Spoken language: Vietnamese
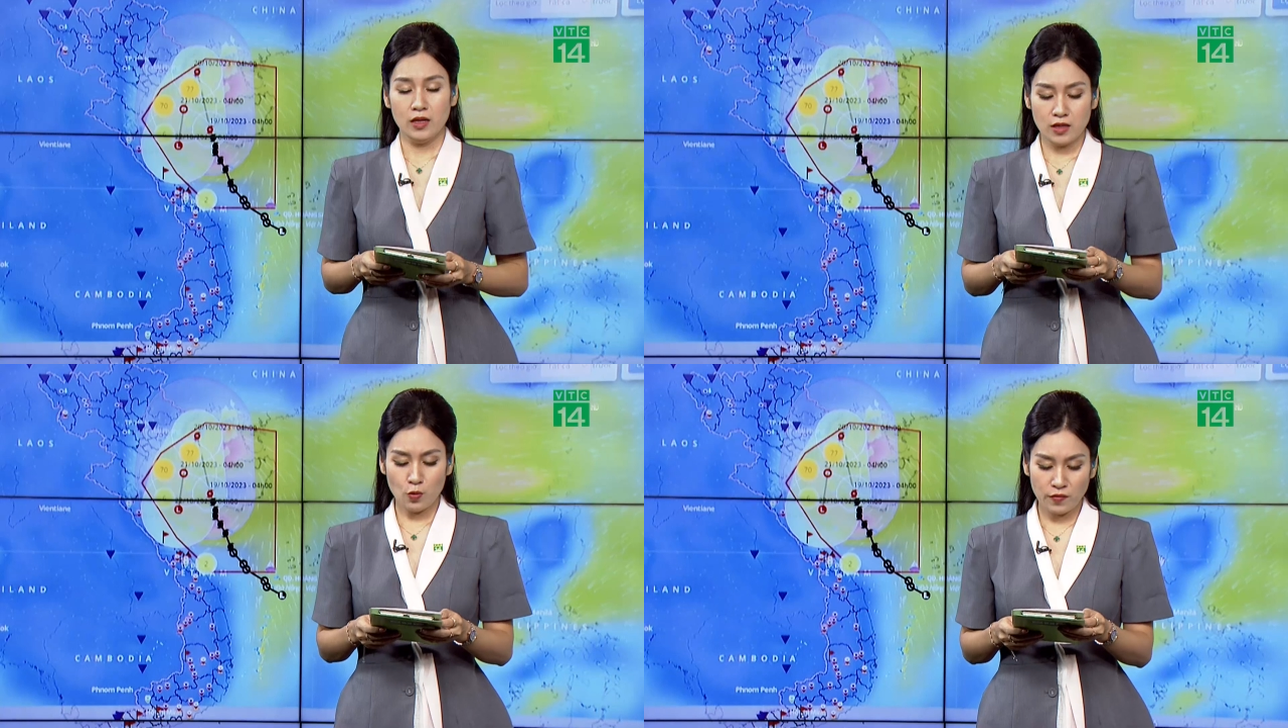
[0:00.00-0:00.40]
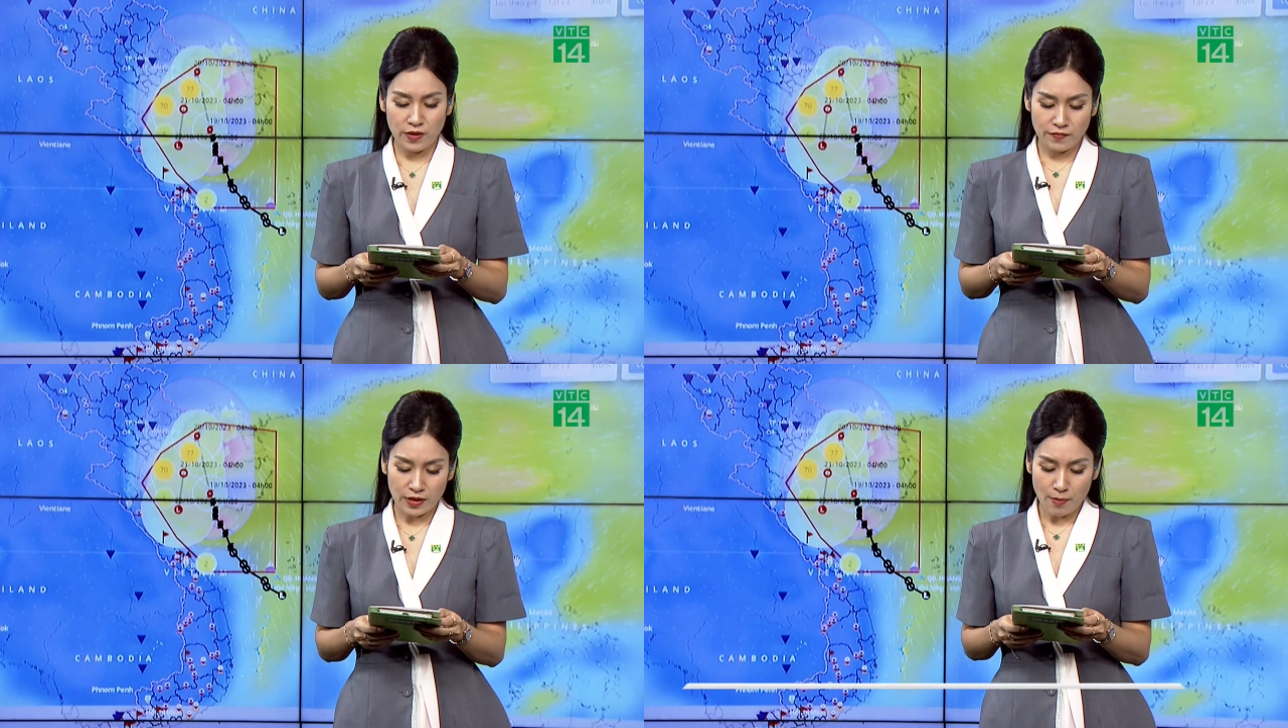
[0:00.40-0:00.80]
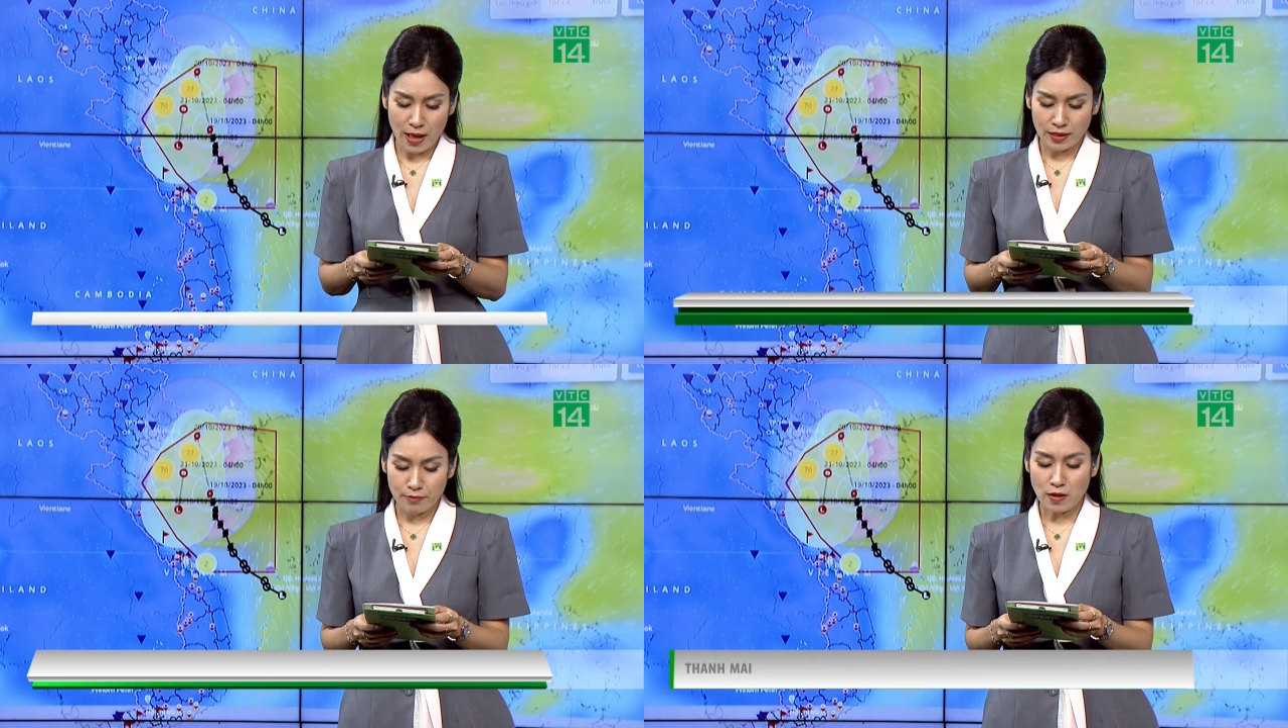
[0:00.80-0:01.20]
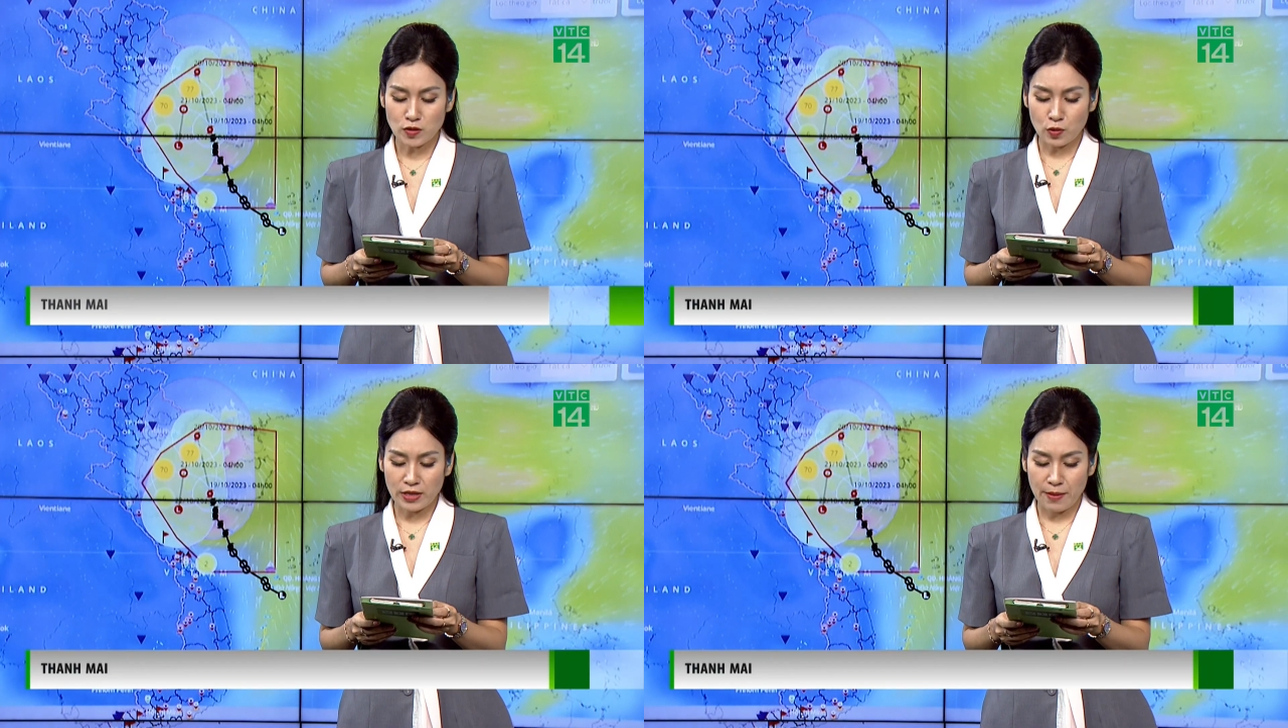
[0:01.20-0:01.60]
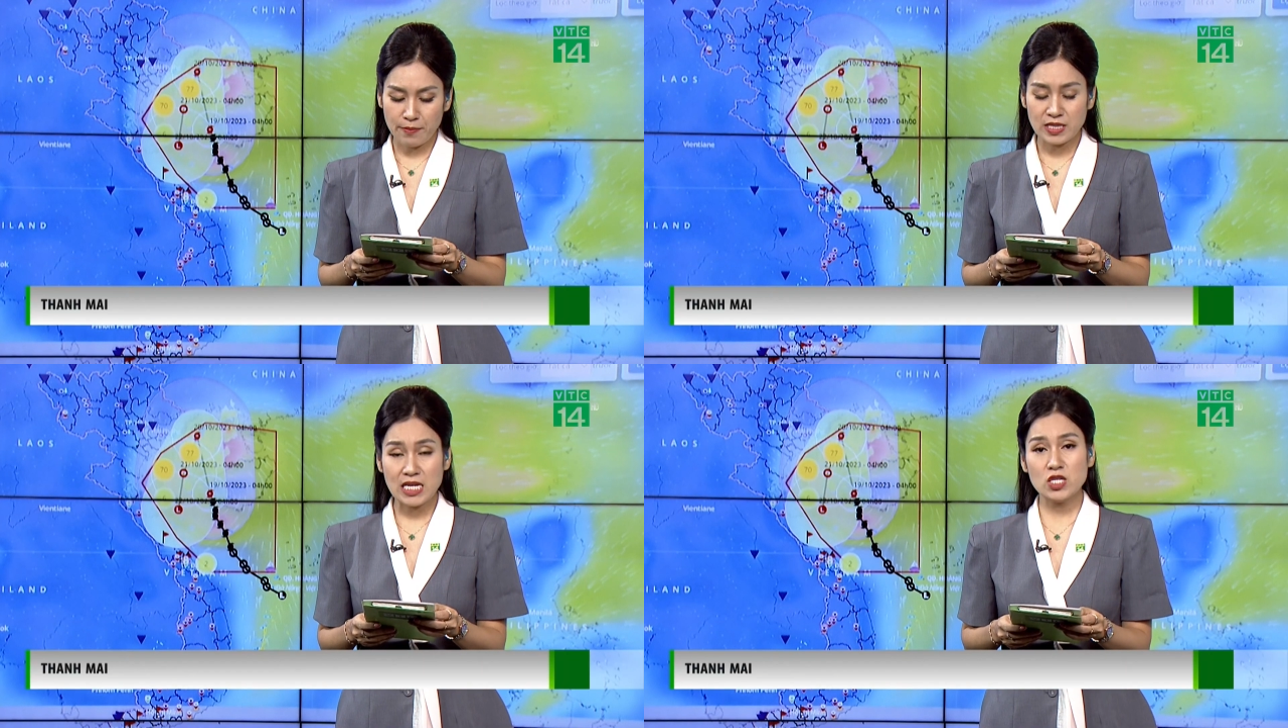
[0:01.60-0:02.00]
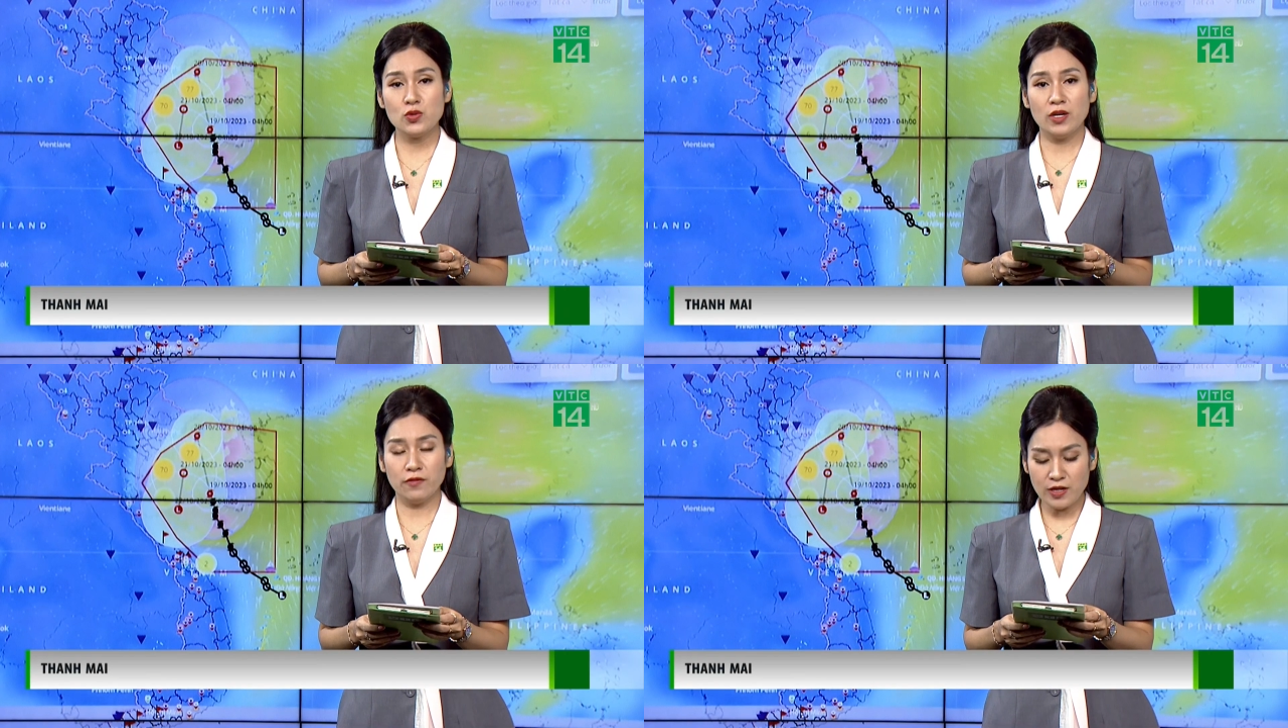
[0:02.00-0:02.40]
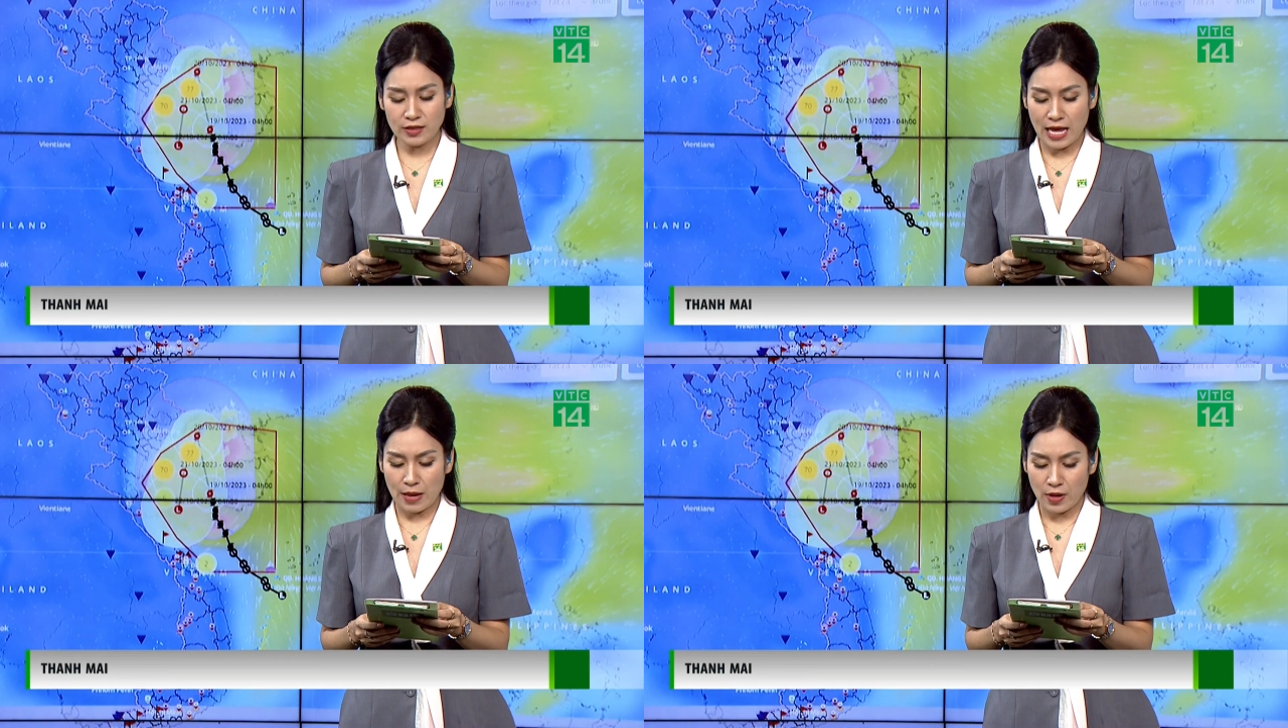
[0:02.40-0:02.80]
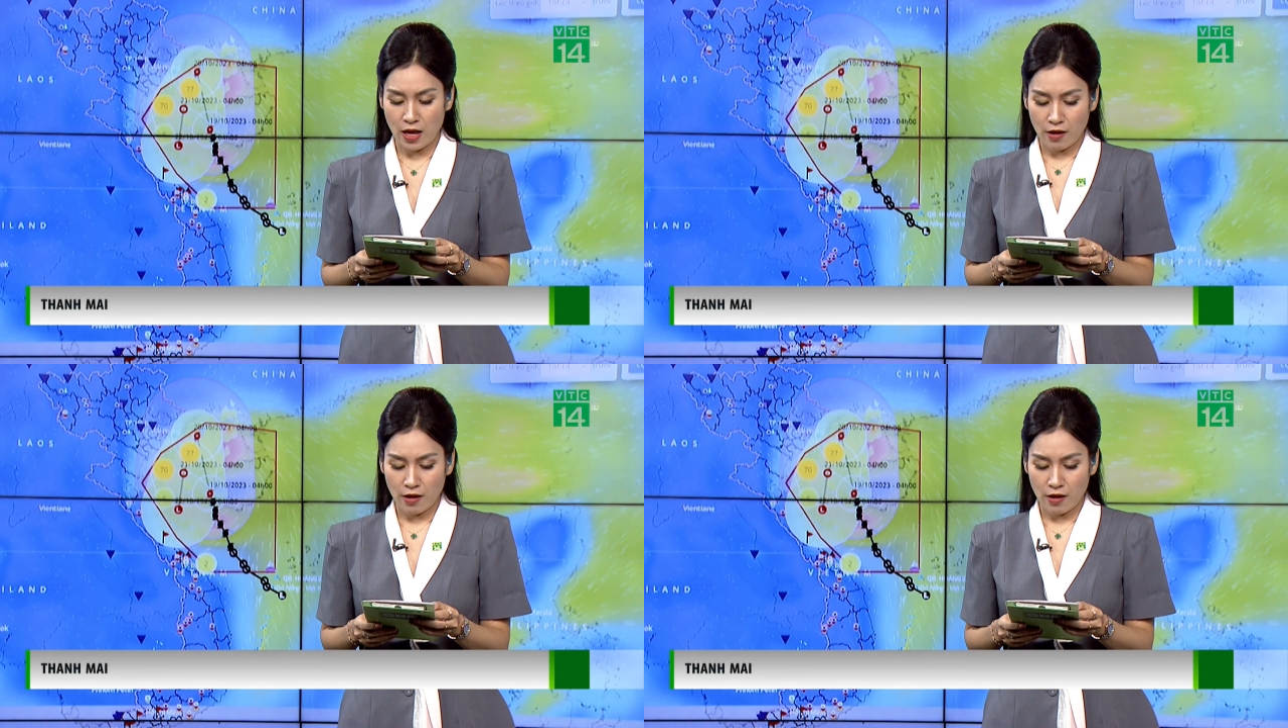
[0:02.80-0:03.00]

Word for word: Thưa quý vị và các bạn, bão số năm di chuyển phức tạp